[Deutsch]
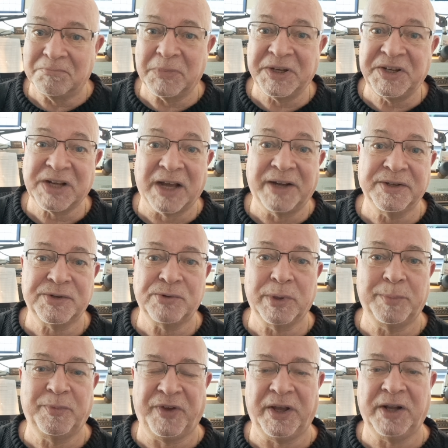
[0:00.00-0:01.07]
ich kann das nur
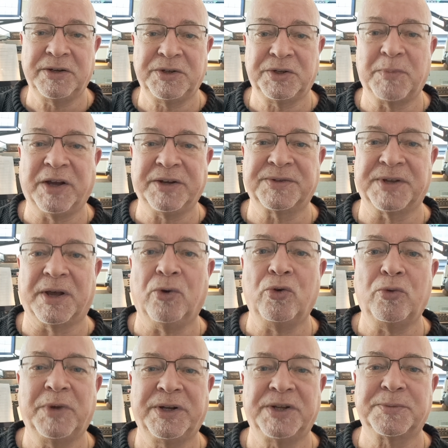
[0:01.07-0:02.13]
empfehlen. Ich mache das auch
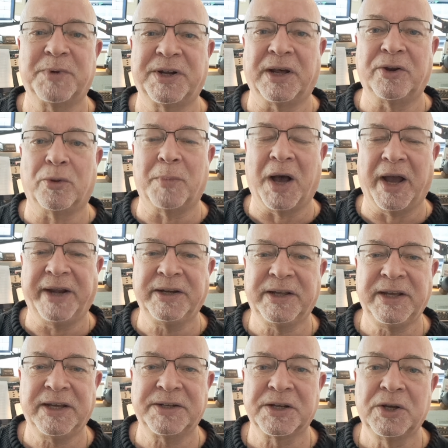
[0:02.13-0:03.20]
immer, dass man da nochmal
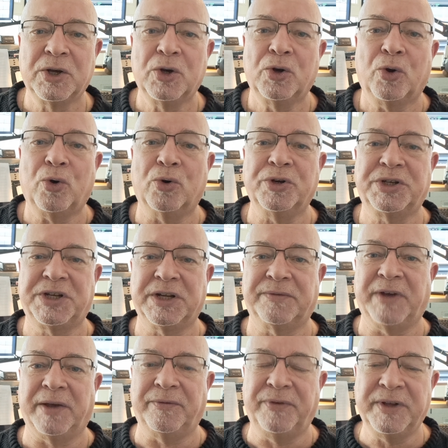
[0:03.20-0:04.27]
einkehrt. Und äh,
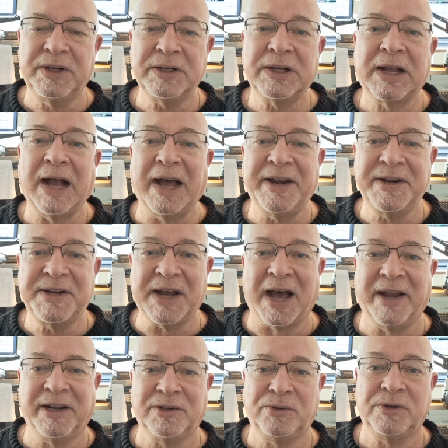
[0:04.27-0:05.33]
wer will, kann
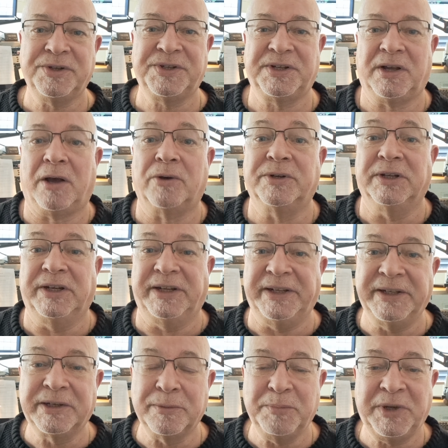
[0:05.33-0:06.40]
da natürlich sich auch eine
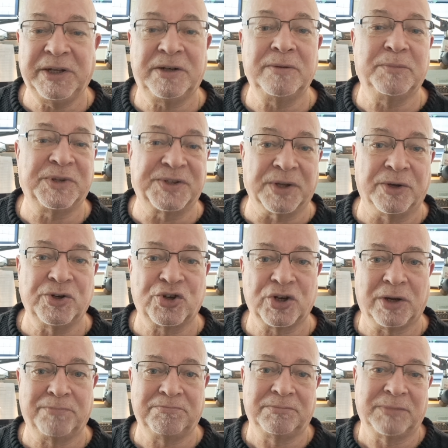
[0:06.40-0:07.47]
Liege mieten mit
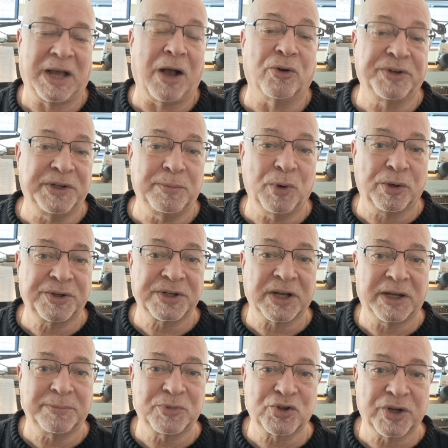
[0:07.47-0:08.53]
Sonnenschirm. Auch die
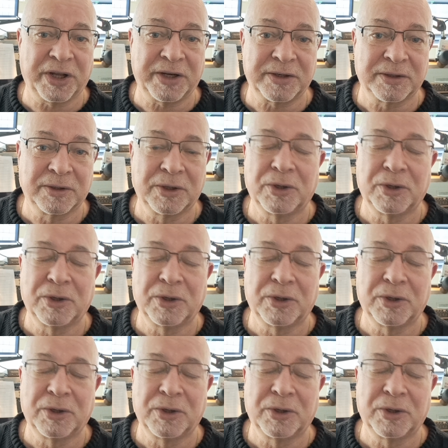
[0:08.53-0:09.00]
Möglichkeit besteht.